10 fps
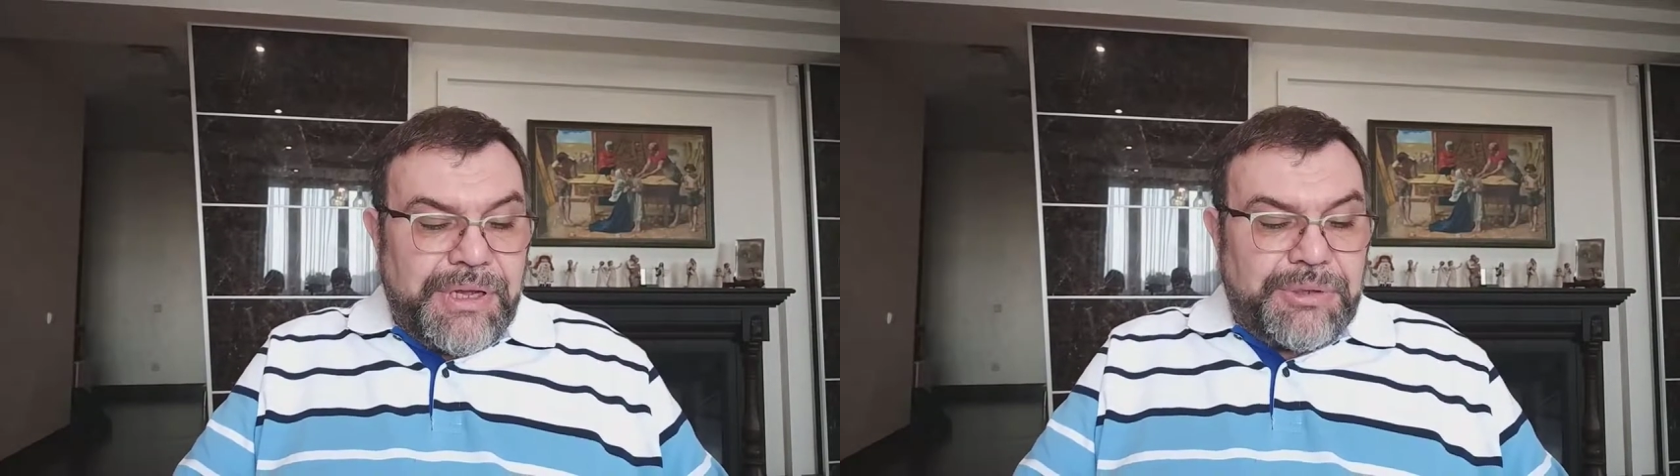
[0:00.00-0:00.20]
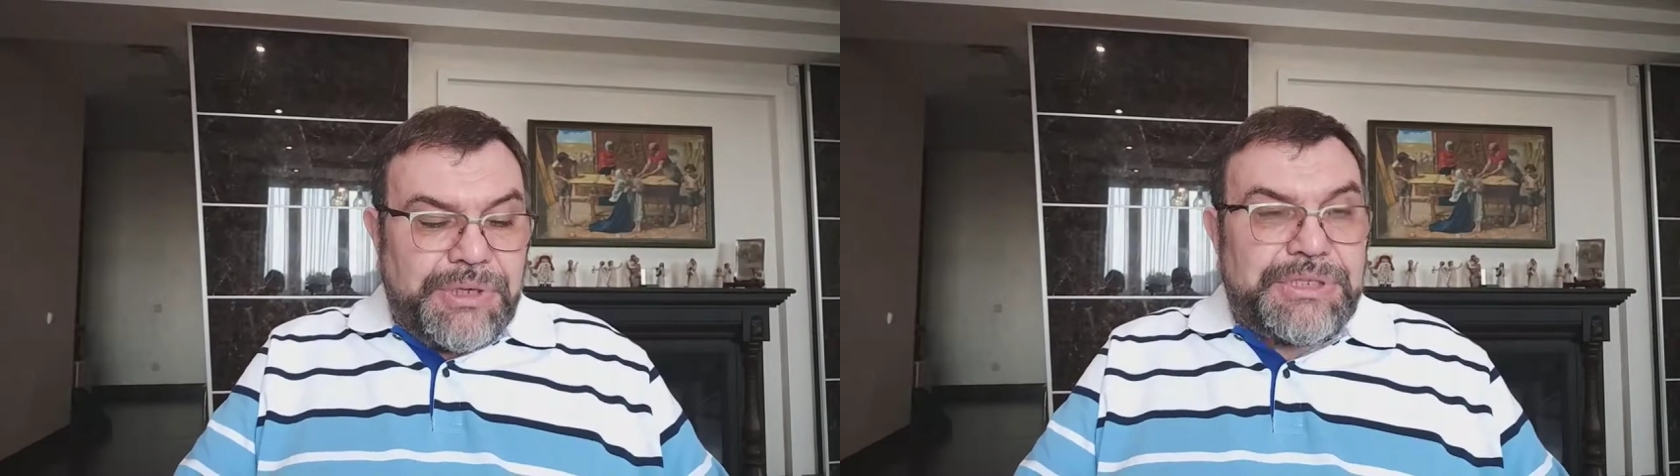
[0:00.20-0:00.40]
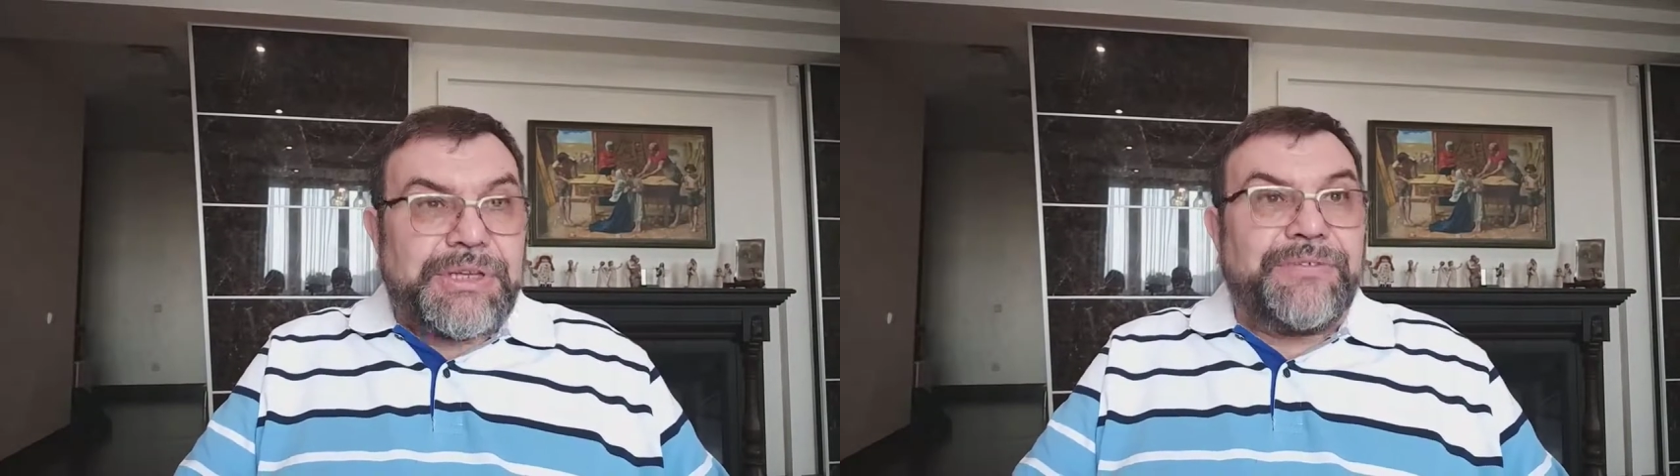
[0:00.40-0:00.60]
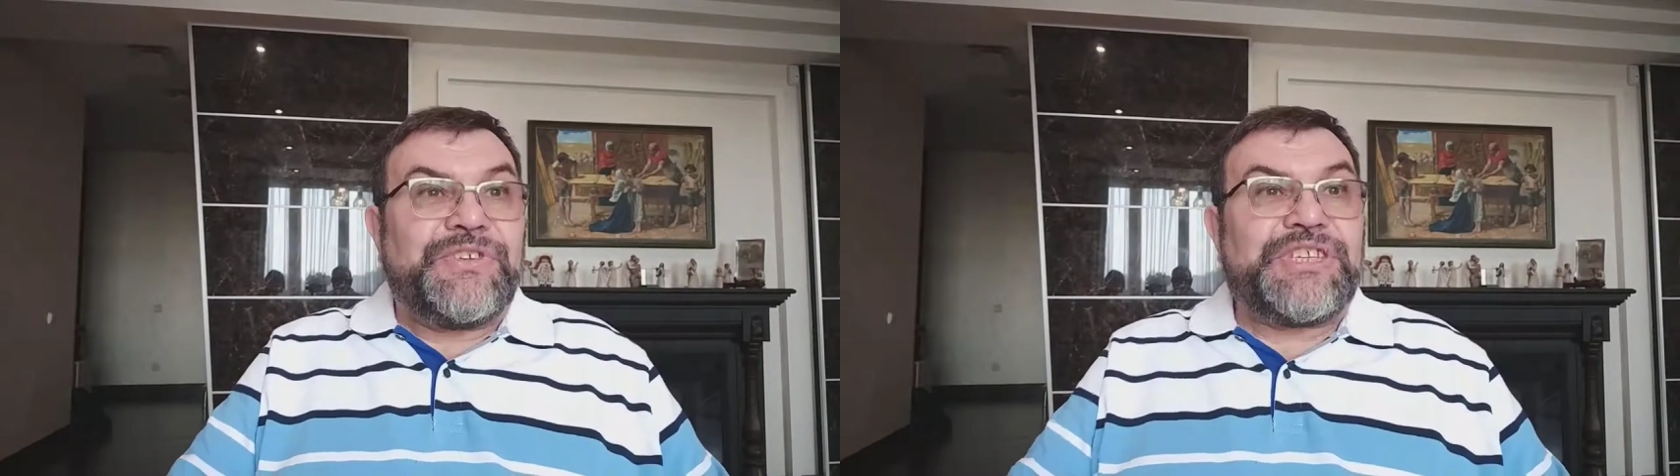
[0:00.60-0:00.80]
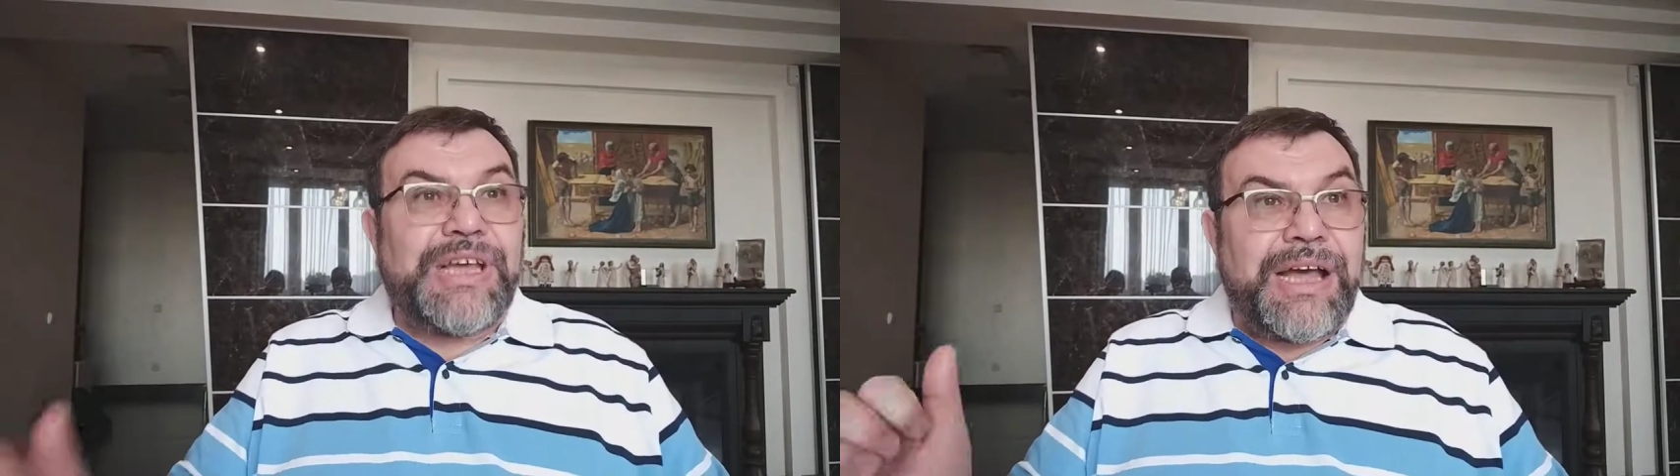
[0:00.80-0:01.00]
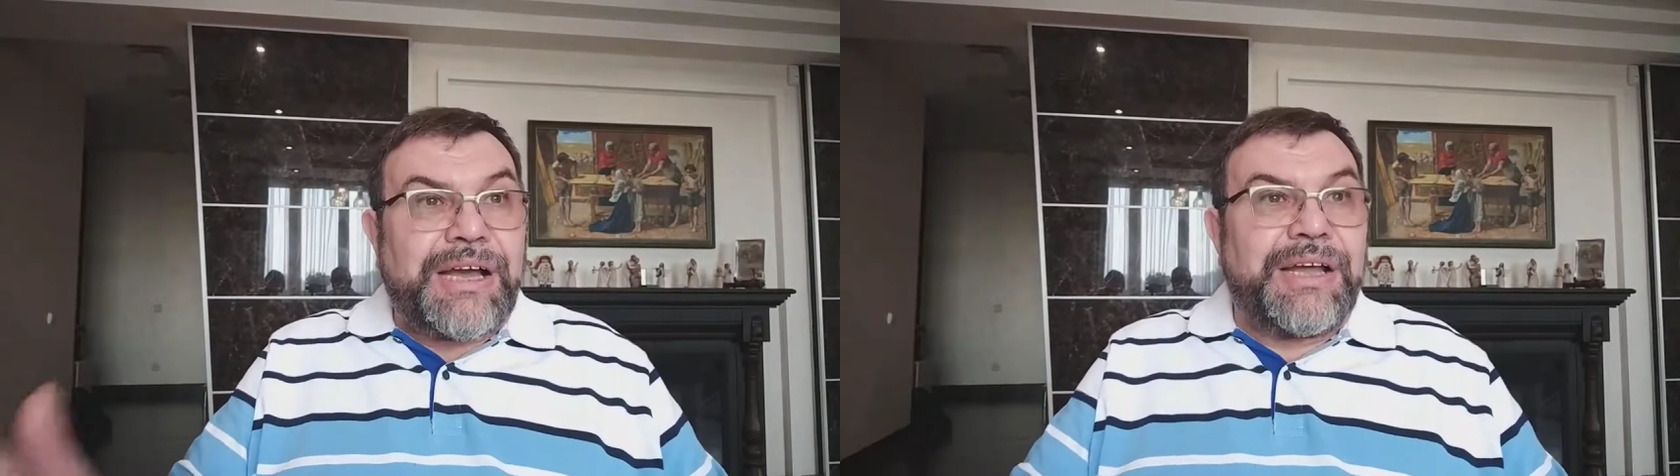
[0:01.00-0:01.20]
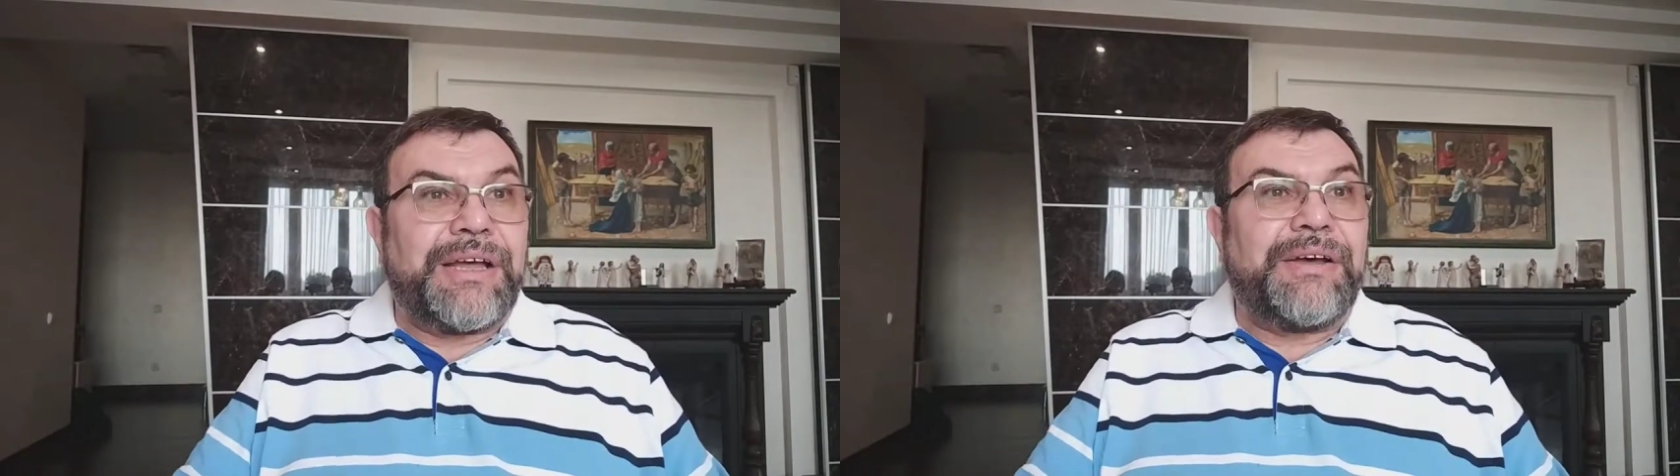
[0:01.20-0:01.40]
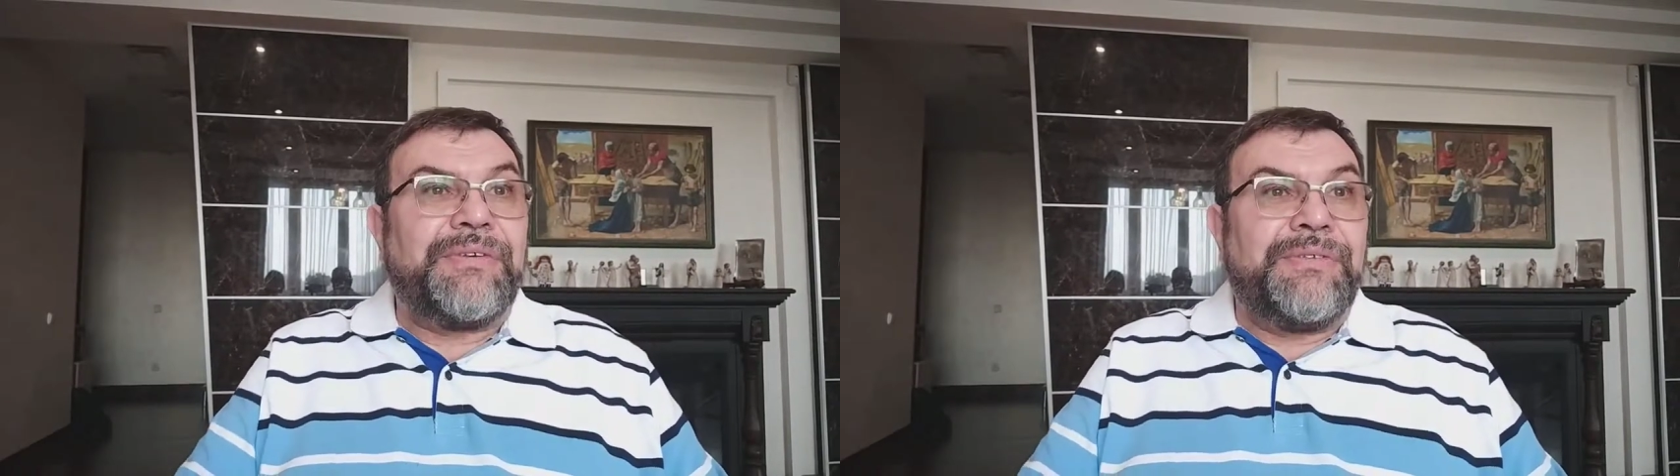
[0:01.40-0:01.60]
То есть всякая,